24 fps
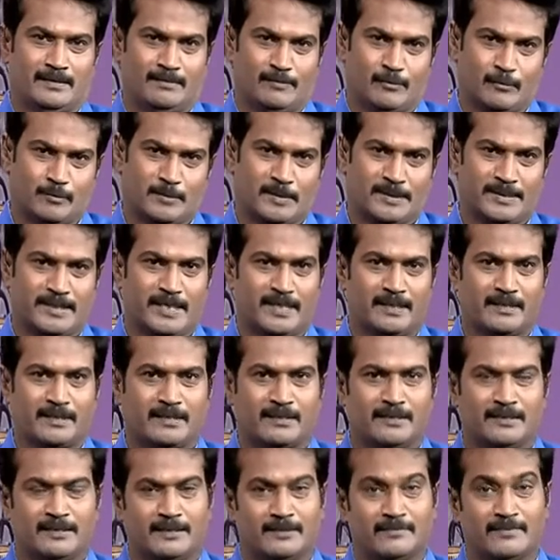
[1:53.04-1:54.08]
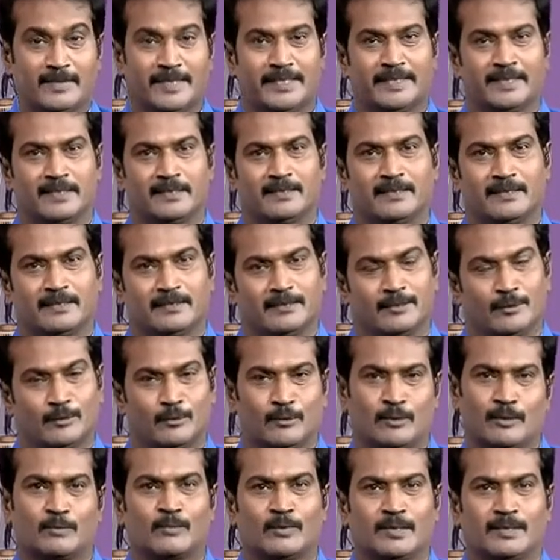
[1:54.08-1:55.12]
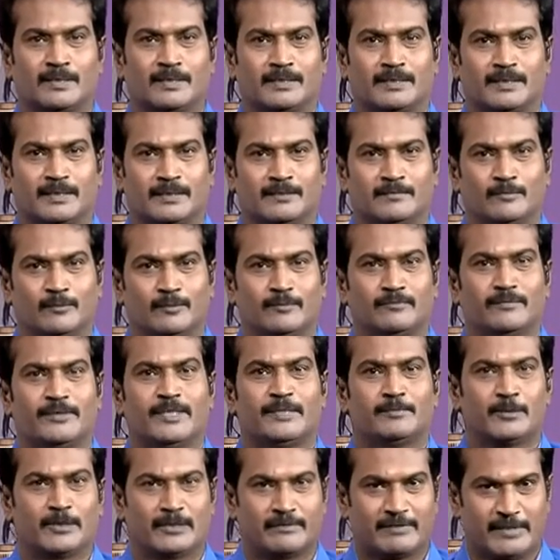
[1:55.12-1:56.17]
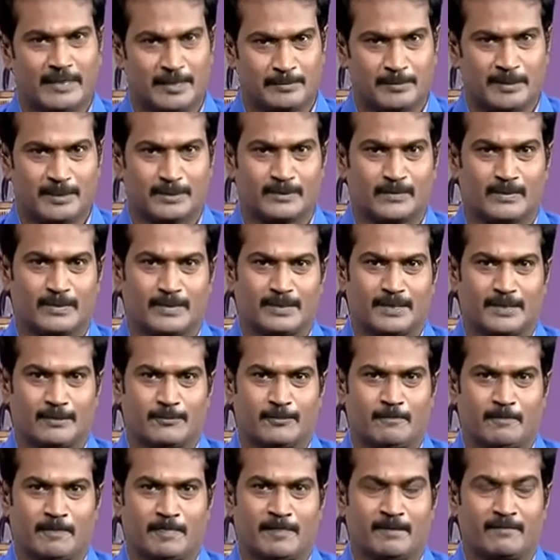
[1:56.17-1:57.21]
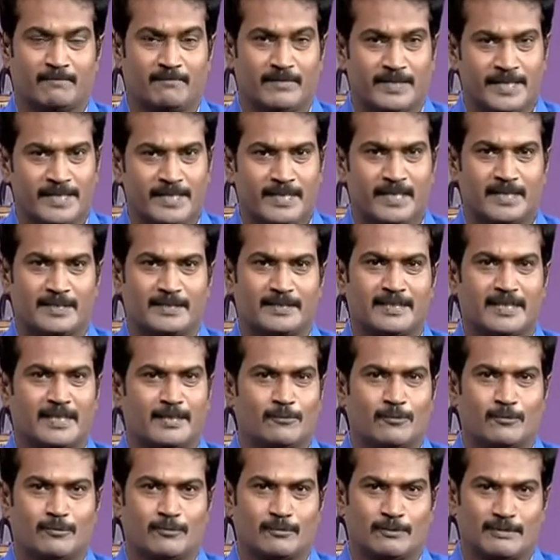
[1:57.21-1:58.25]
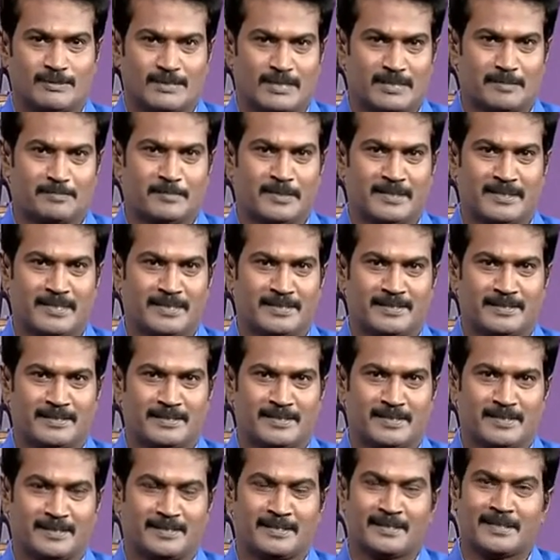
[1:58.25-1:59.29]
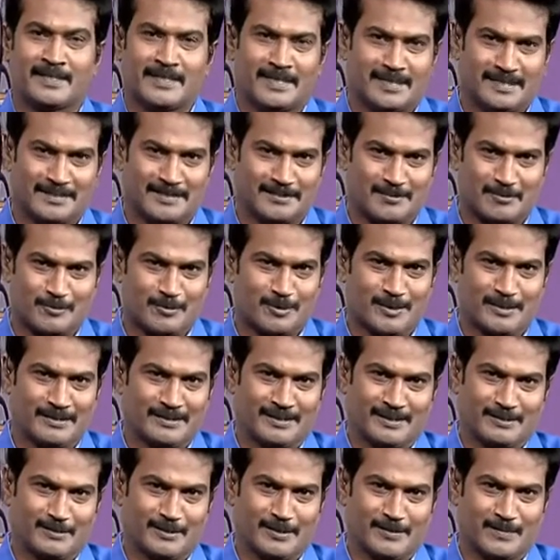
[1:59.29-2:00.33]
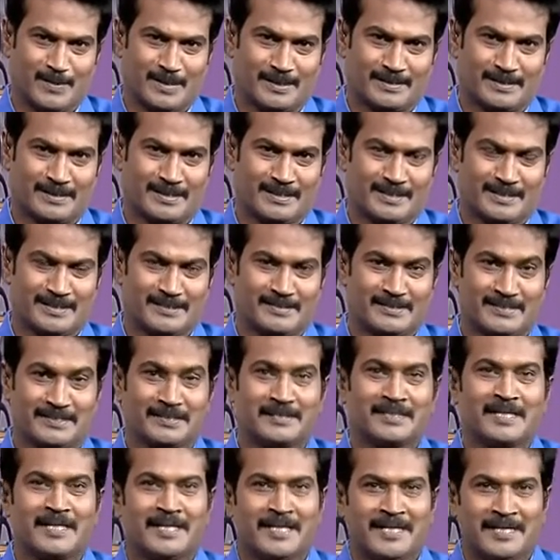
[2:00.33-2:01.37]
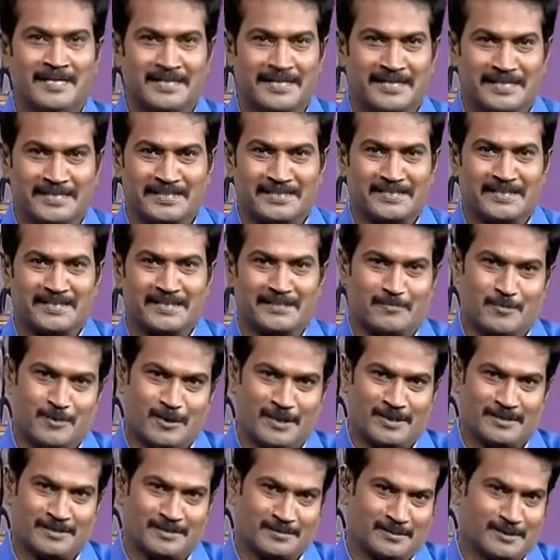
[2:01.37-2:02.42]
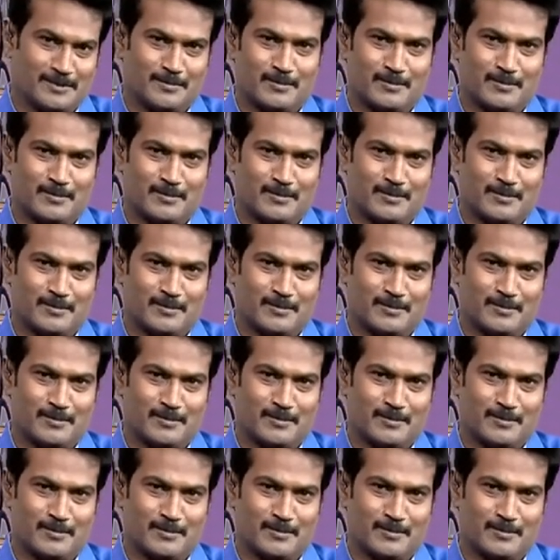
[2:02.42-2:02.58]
உற்பத்தியாளர்களுக்கு வணிகர்களுக்கு நுகர்வோர்களுக்கு என ஒரு விழிப்புணர்வை ஏற்படுத்துவதற்காகவும் வழிகாட்டுதலாகவும் ஒரு சிறப்பாக நடத்திருக்காங்க அதுக்கு அவங்களோட எங்களோட வாழ்த்துக்களை தெரிஞ்சுட்டு நிகழ்ச்சிகளை போகலாம் திரு